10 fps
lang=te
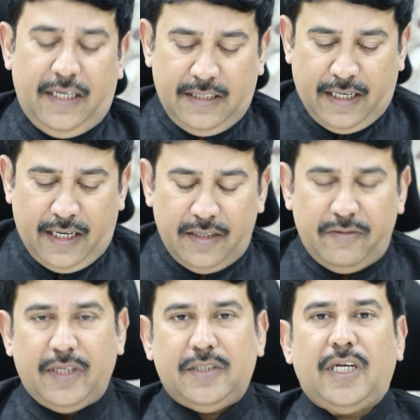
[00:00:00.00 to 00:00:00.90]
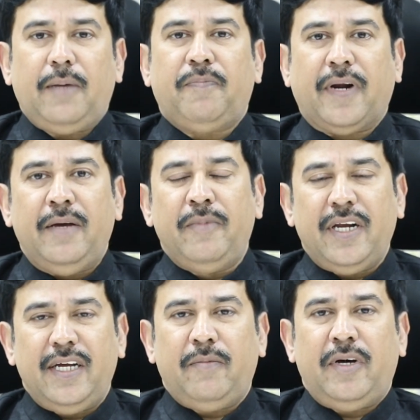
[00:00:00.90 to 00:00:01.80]
అయితే ఈవిడ చాలా
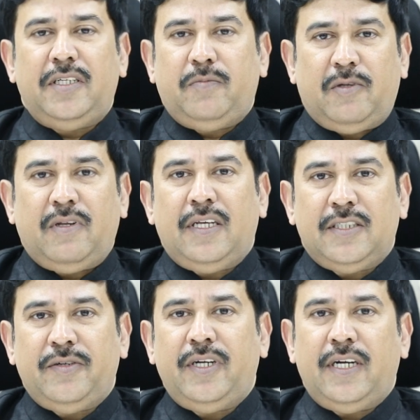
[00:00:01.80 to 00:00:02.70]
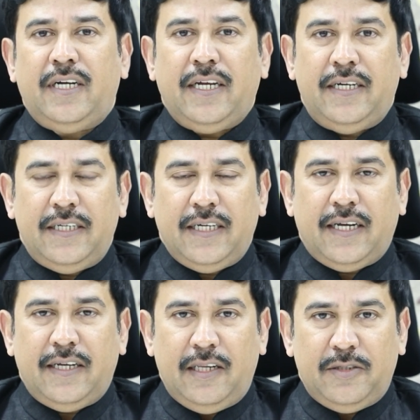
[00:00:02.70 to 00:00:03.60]
ప్రైమరీగా మర్చిపోతున్న అంశం ఏంటంటే
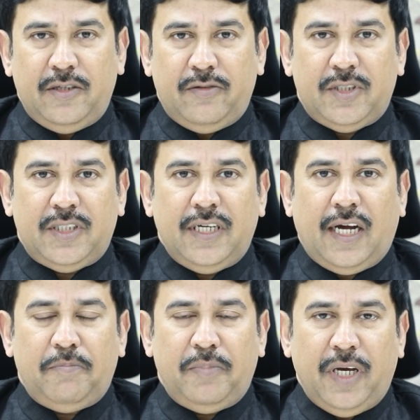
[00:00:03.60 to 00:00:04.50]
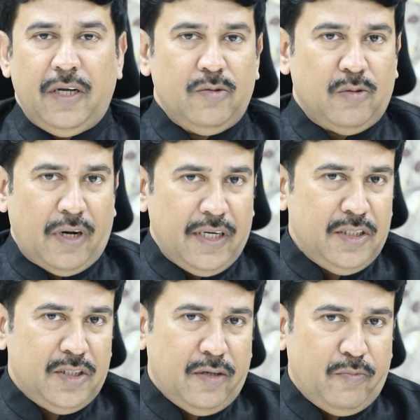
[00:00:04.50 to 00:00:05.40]
ఎన్టీఆర్ హెల్త్ యూనివర్సిటీకి ఆ పేరు
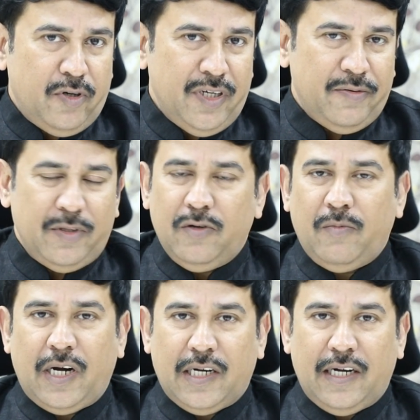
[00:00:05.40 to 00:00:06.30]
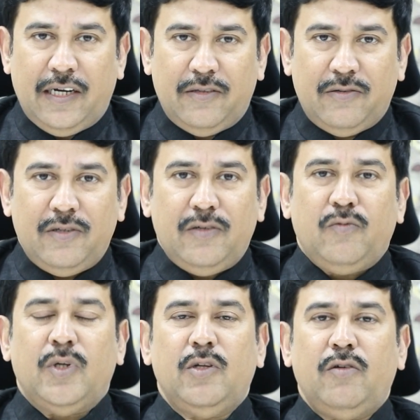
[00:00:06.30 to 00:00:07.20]
తొలగించినప్పుడు ఈమె ఎందుకు మాట్లాడలేదు
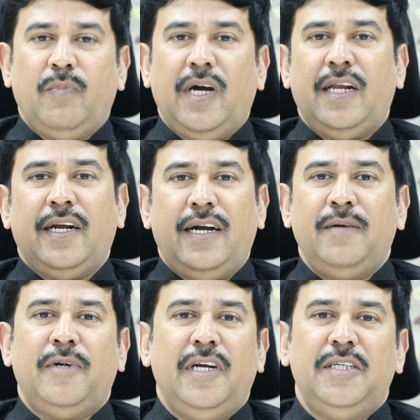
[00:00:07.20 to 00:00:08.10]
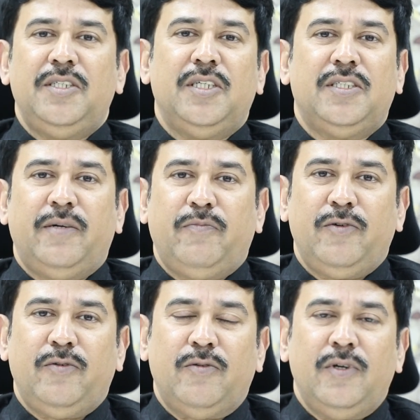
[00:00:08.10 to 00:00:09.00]
వంద రూపాయల నాణ్యం రిలీజ్
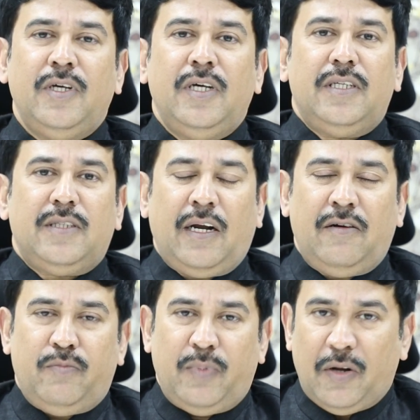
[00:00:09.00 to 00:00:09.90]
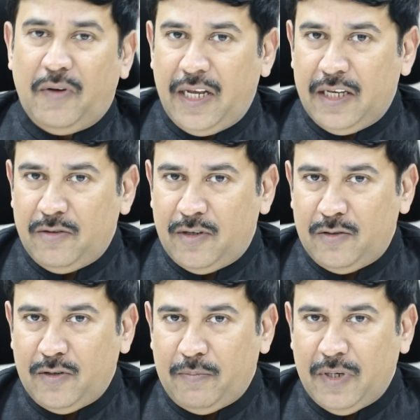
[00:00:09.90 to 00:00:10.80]
చేసినప్పుడు తనను పిలవలేదు
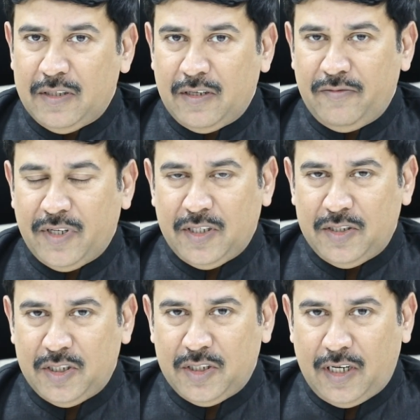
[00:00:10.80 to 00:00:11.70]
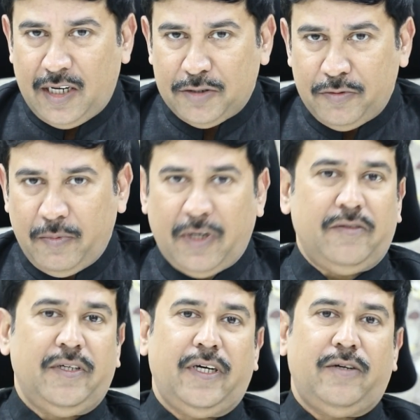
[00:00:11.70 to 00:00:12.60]
అంటూ అభ్యంతరం వ్యక్తం చేసిన
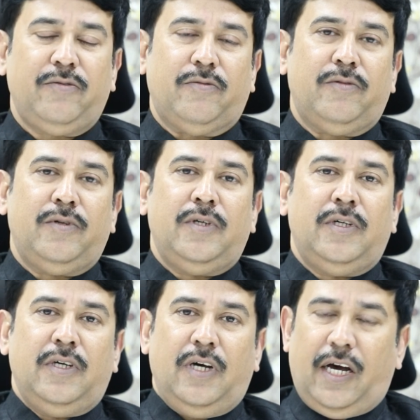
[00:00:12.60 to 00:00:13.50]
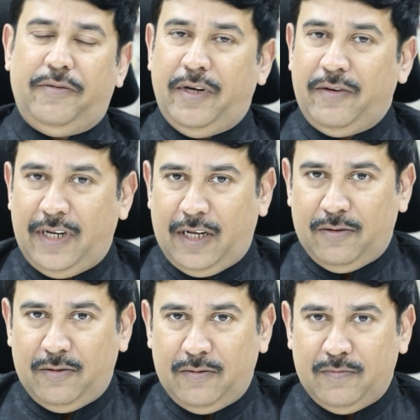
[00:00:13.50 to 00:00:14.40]
లక్ష్మీపార్వతి గారు ఆమె
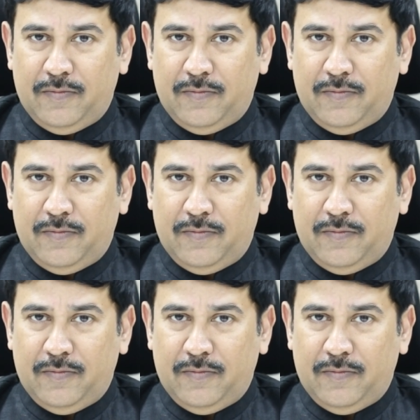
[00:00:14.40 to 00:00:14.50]
ఏమన్నారు